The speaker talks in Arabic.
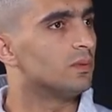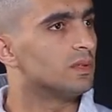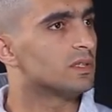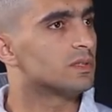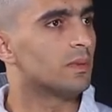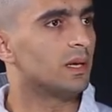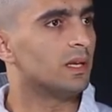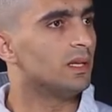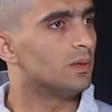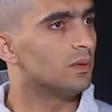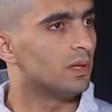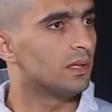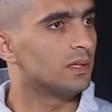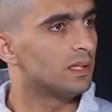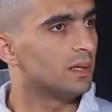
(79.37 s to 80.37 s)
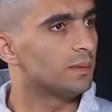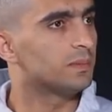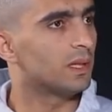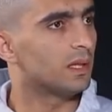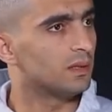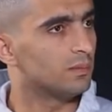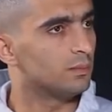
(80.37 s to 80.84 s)
الاسماعيلي او الانديه
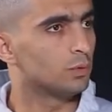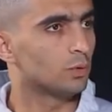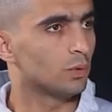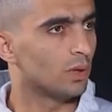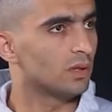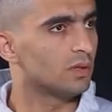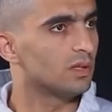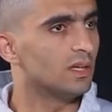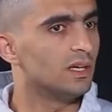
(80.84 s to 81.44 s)
بتاع البطولات